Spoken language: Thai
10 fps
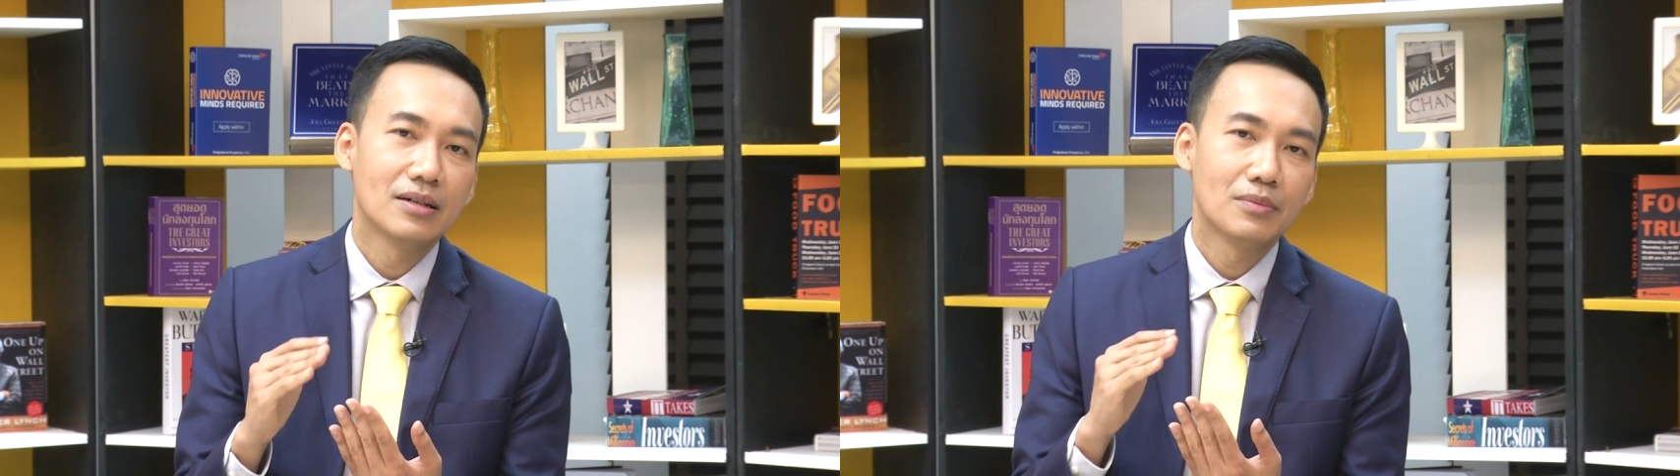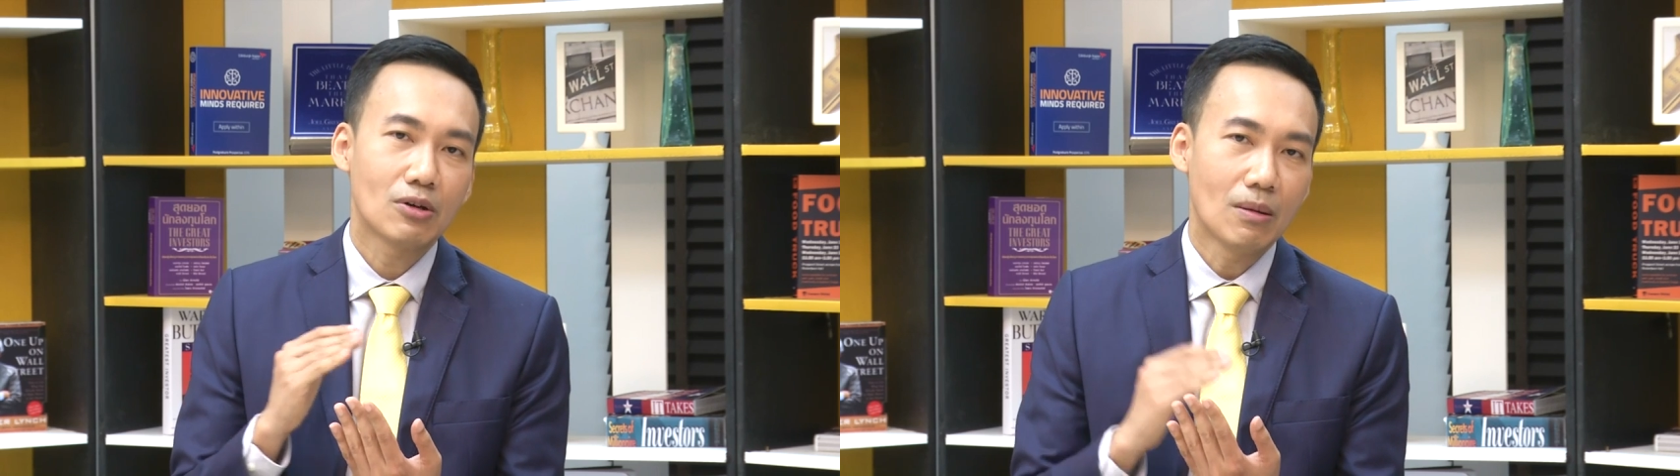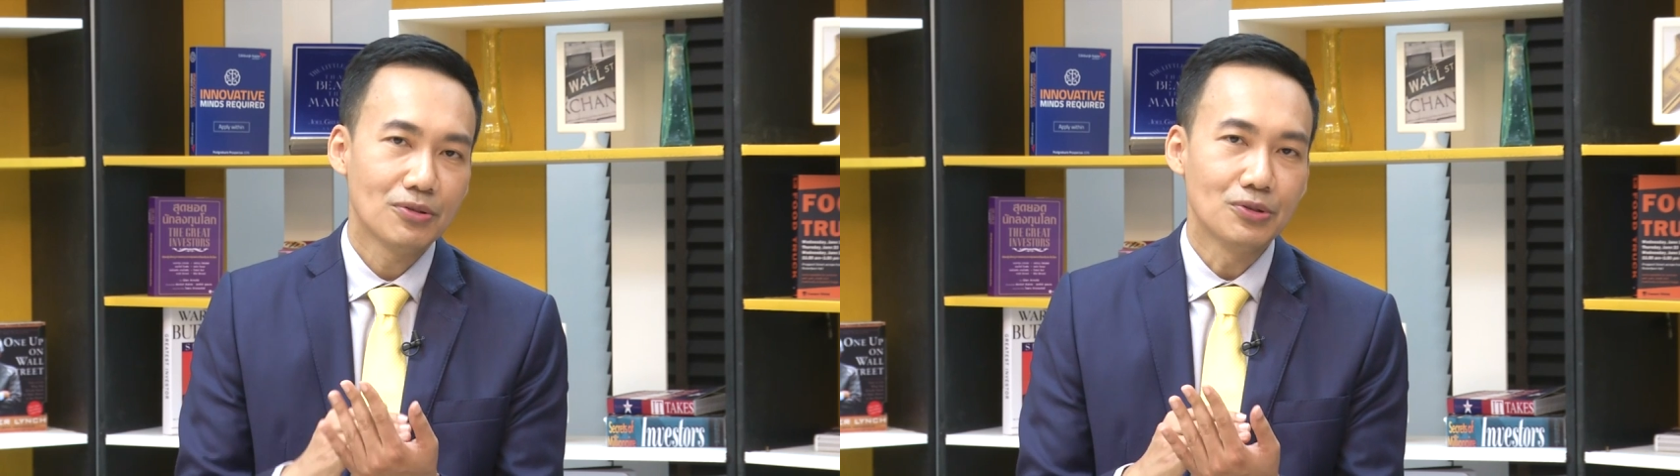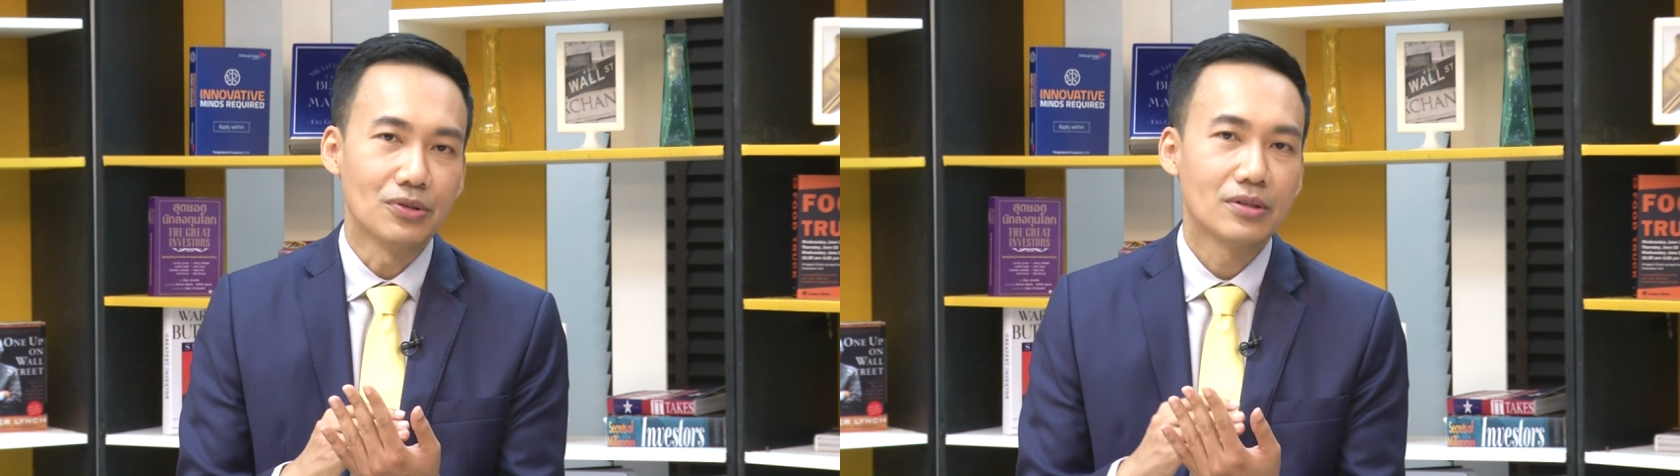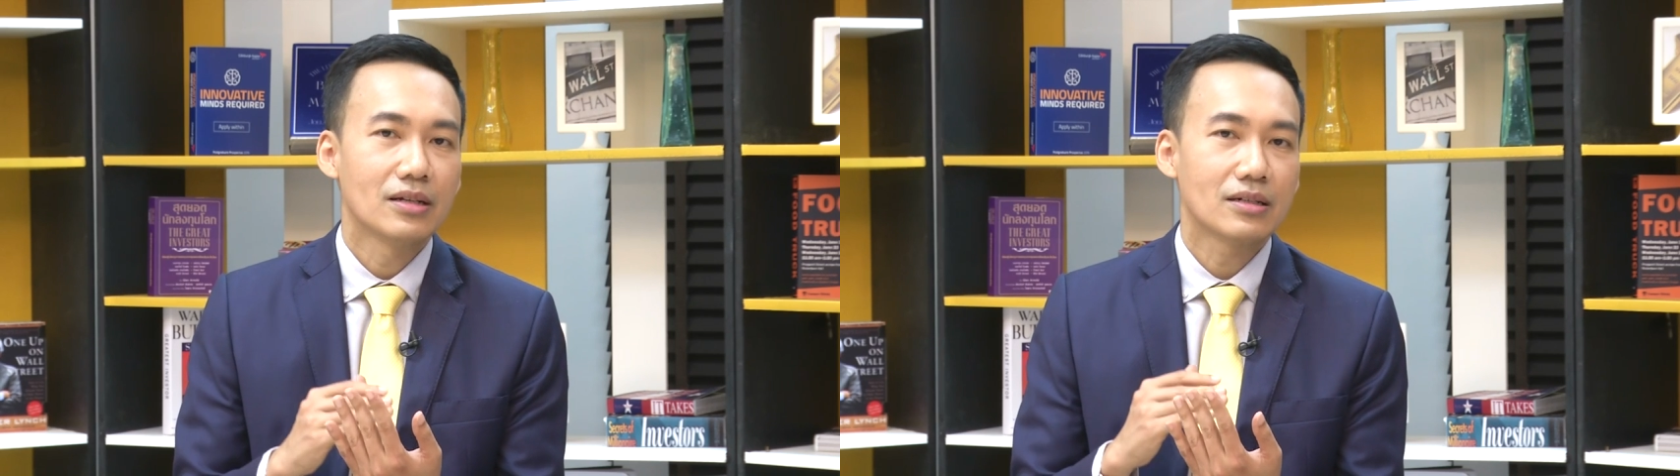เพื่อความสุข
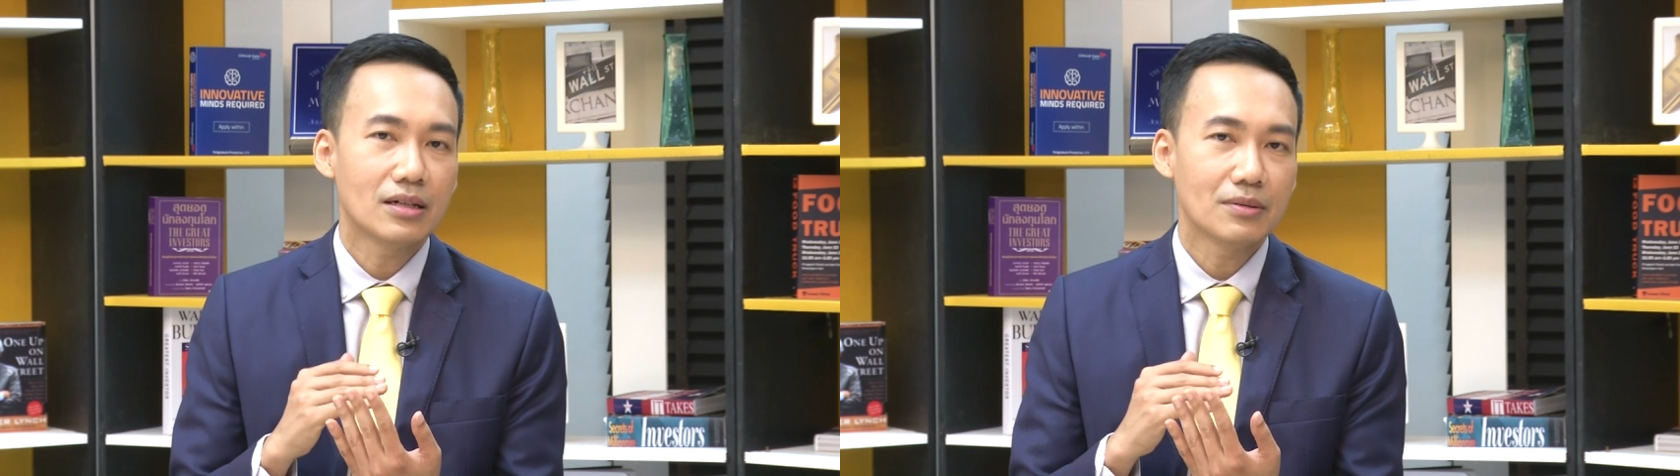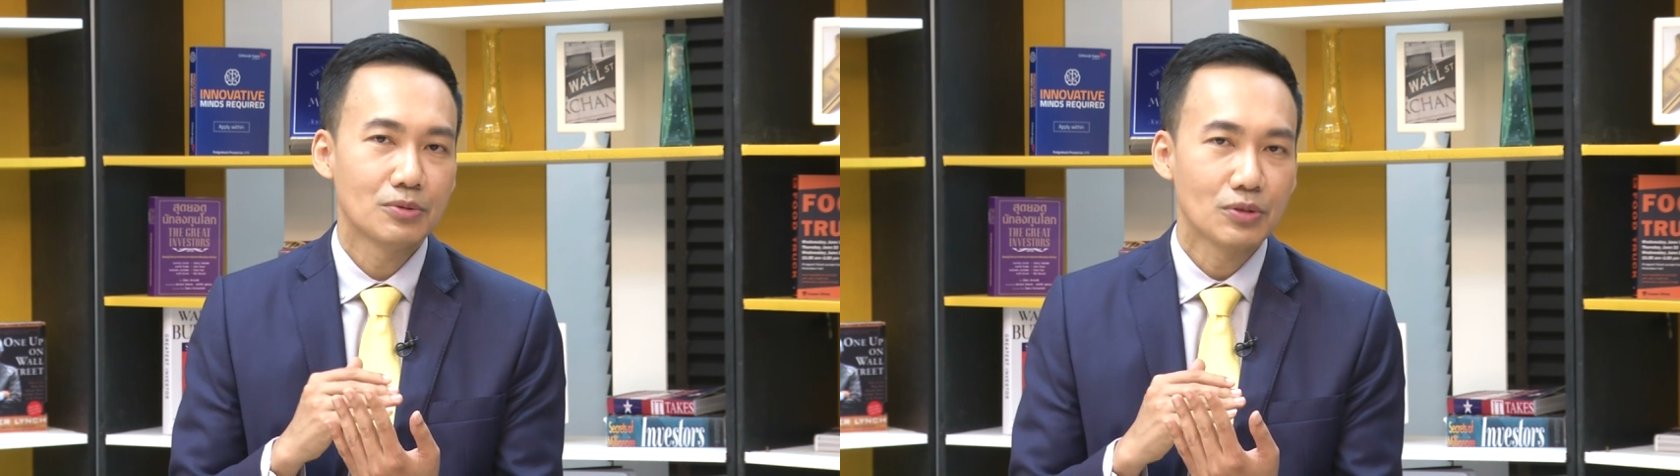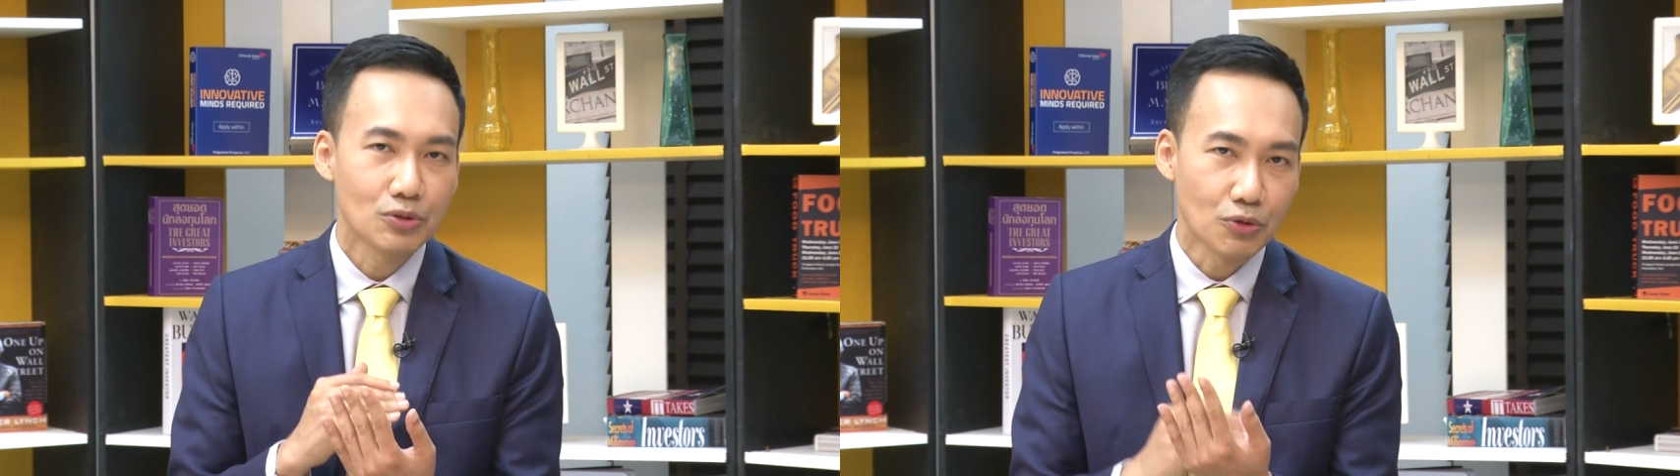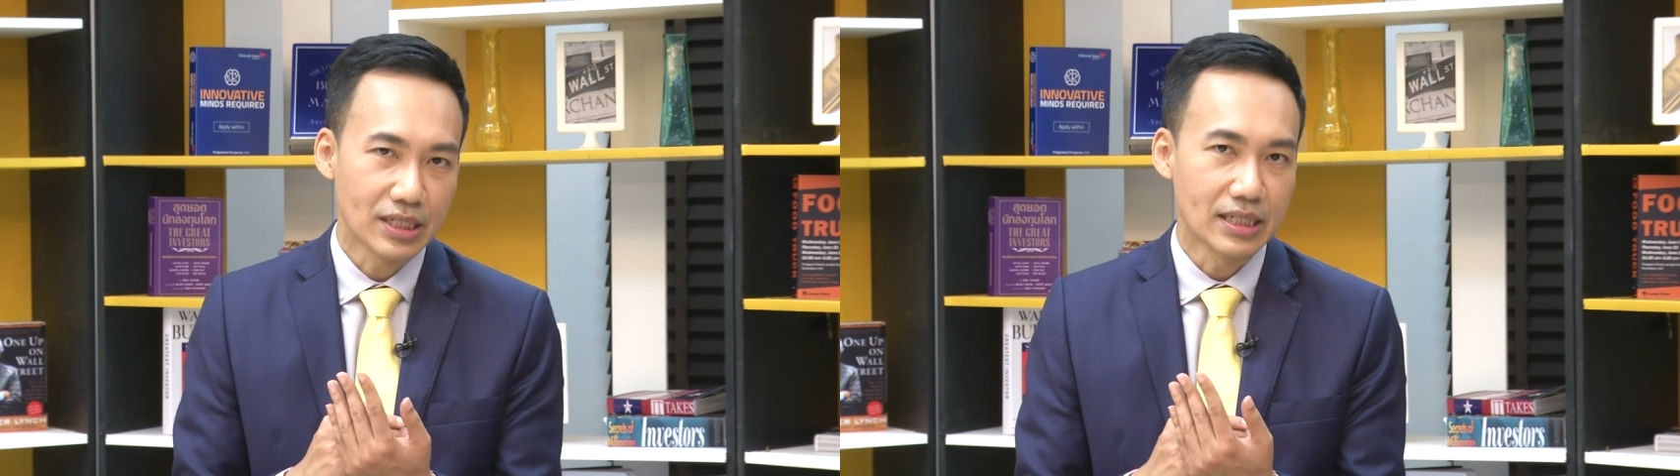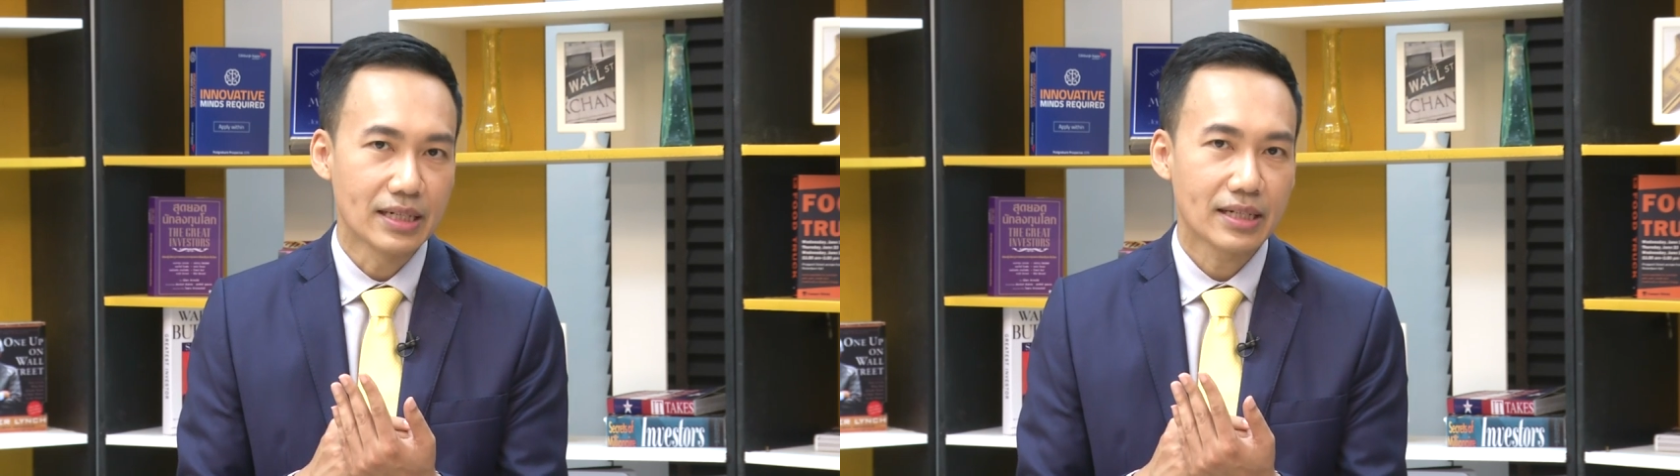แล้วก็ฉุก
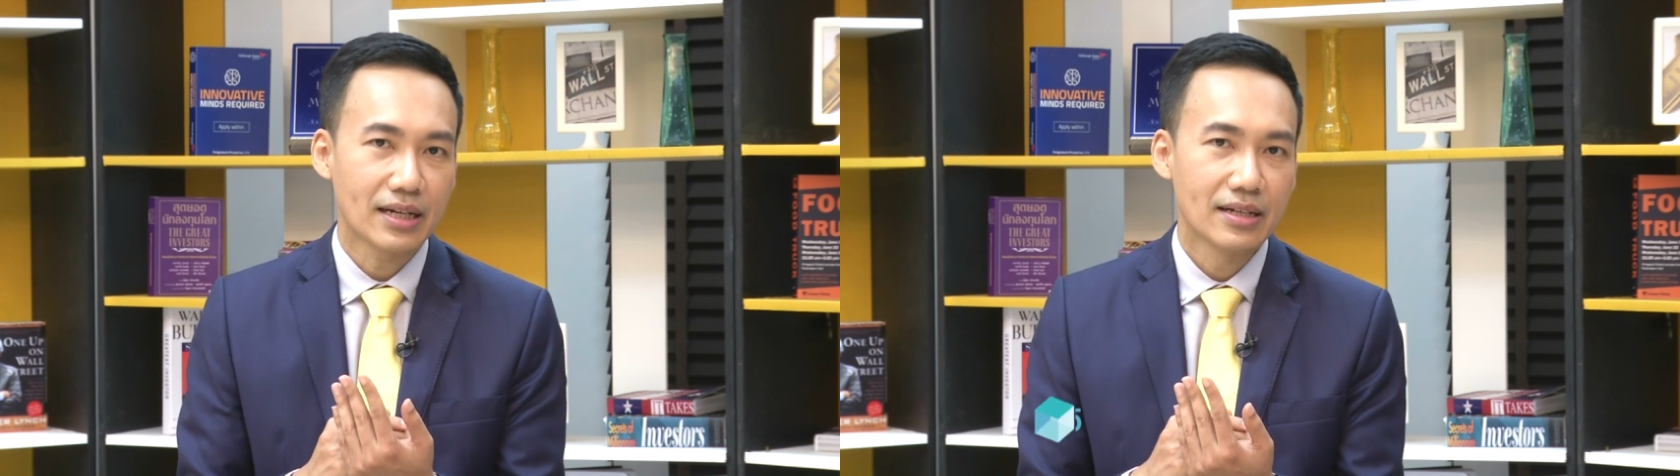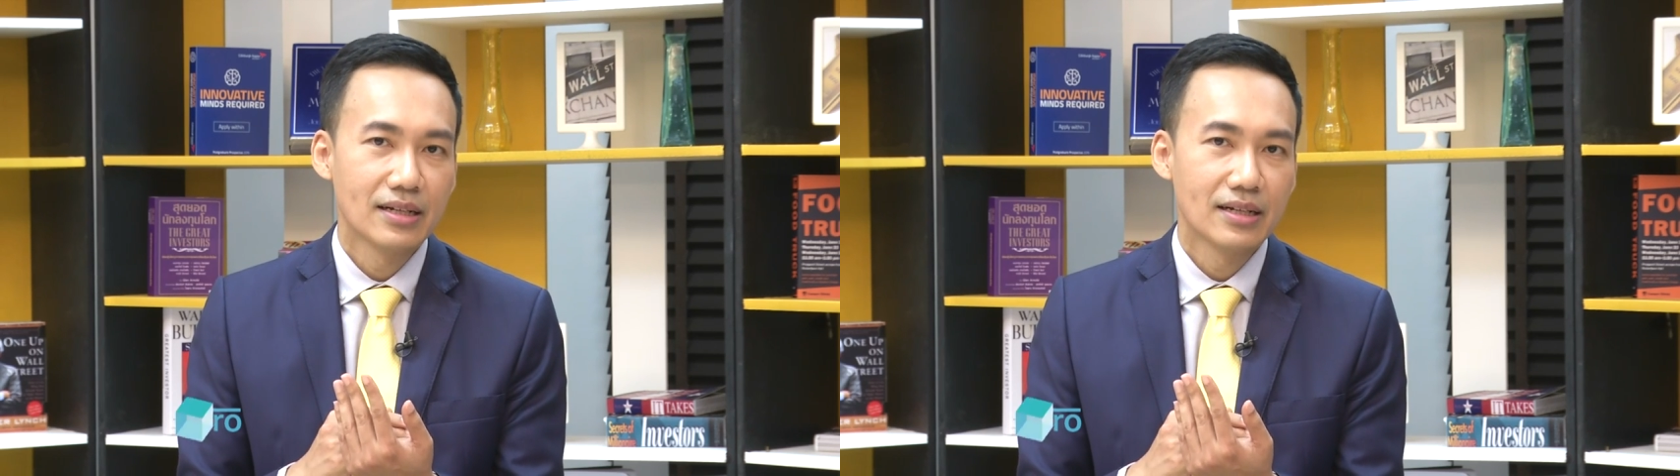เฉินเนี่ย